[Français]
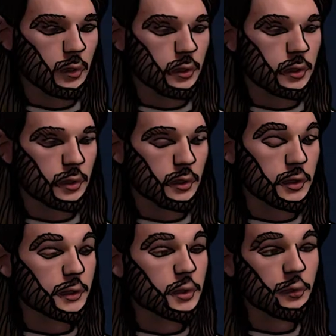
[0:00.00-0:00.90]

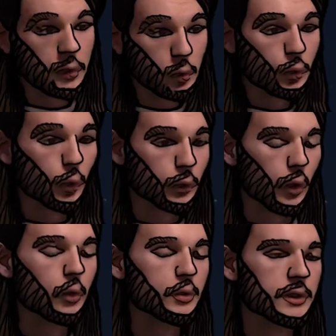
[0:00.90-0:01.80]
J'ai déjà fait d'autres
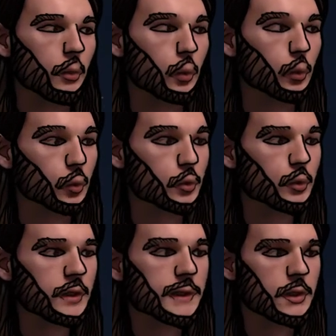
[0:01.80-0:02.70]
contrats aussi pour d'autres jeux.
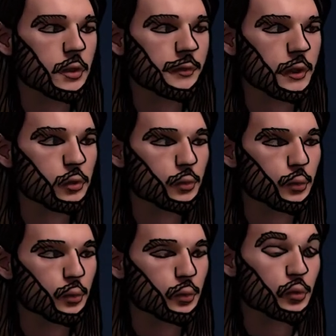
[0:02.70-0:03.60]
J'ai déjà fait
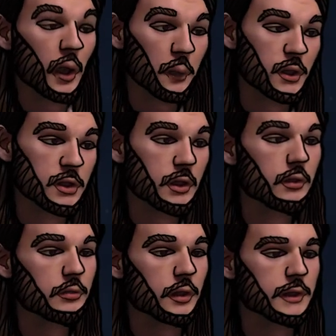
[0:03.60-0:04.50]
du, du RPG,
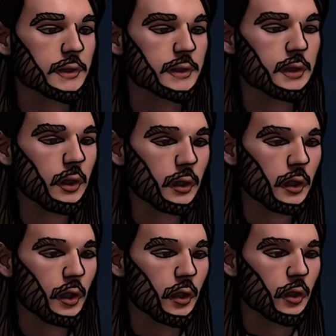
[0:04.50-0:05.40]
fantasy.
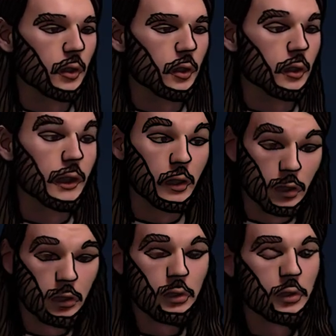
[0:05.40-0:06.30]
Euh, et
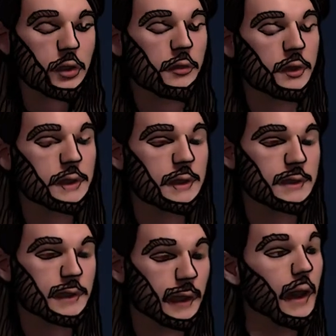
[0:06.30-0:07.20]
là, là j'avais des
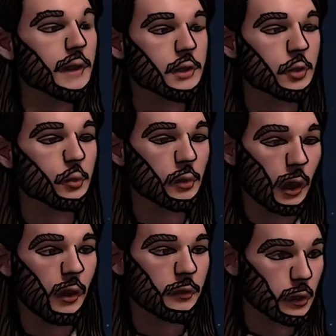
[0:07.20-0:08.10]
interactions
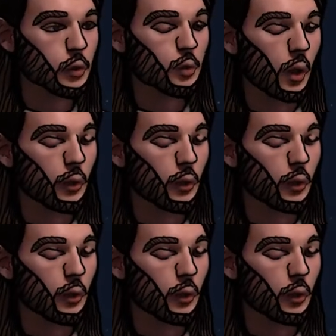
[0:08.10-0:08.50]
avec le joueur.